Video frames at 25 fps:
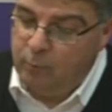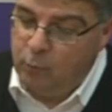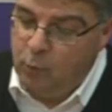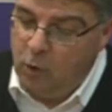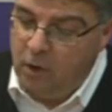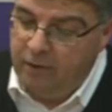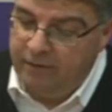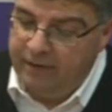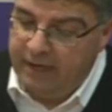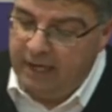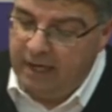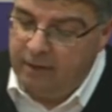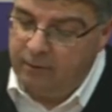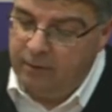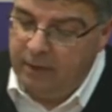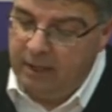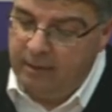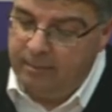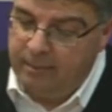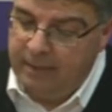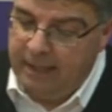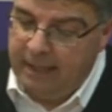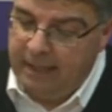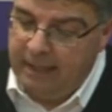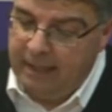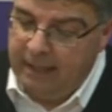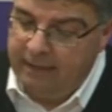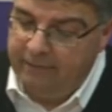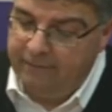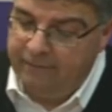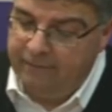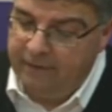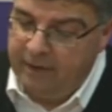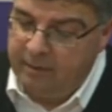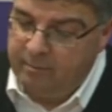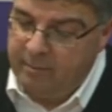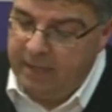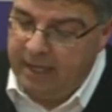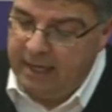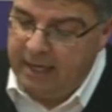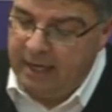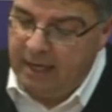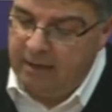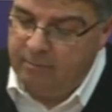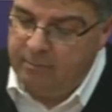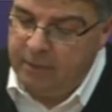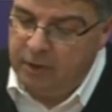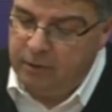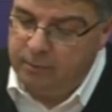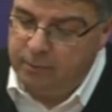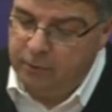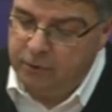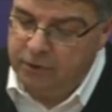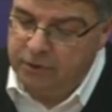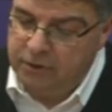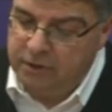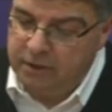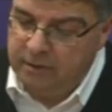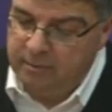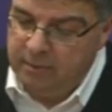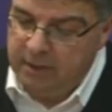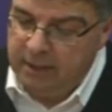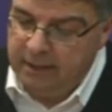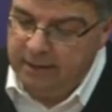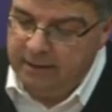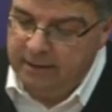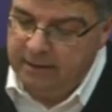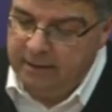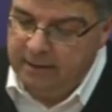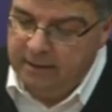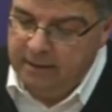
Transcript: muoverla quella palla e fermarla il meno possibile.